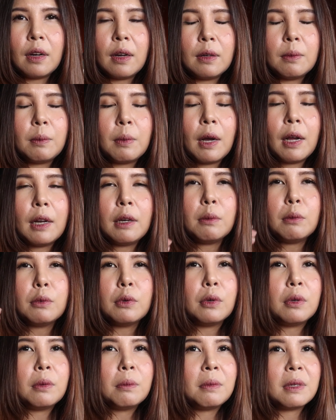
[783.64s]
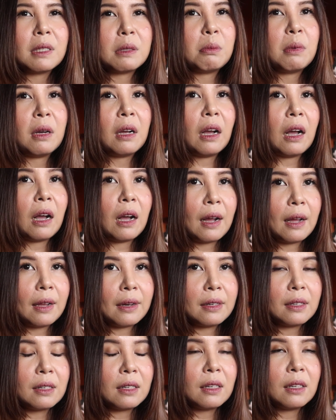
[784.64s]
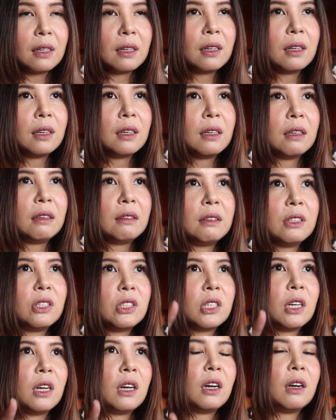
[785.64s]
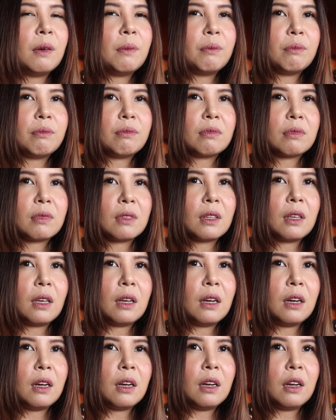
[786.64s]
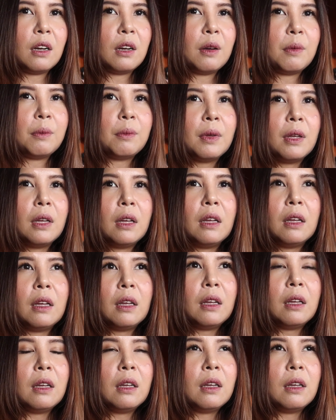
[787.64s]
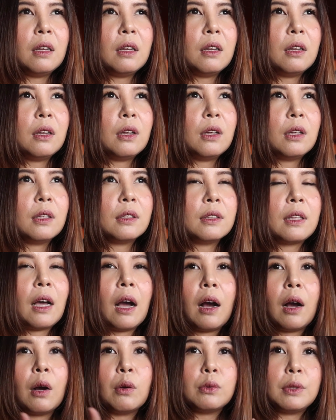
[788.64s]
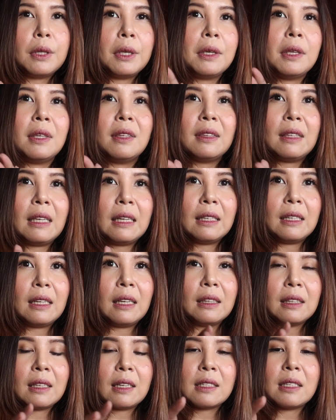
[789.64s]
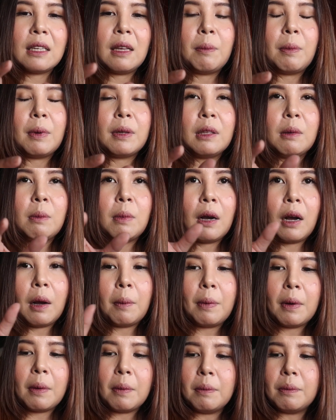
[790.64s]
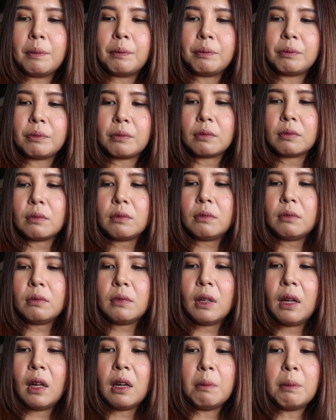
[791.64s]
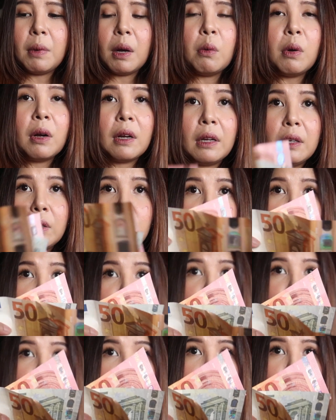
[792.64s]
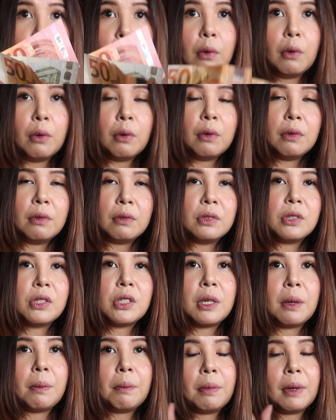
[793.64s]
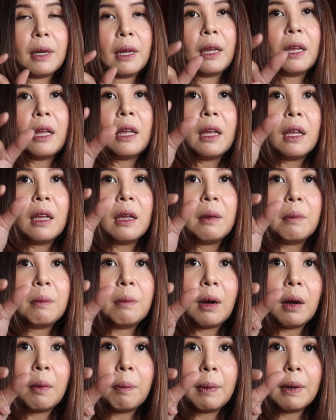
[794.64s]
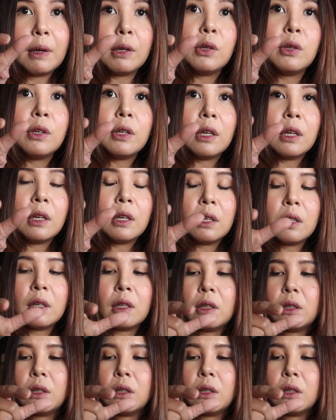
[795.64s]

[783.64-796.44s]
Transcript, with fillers: alam, alam mo yun, mas magaan. Hindi siya, um, takaw tingin tingnan kasi pa, 'di ba kapag halimbawa ganito yung dala mo syempre makapal yun eh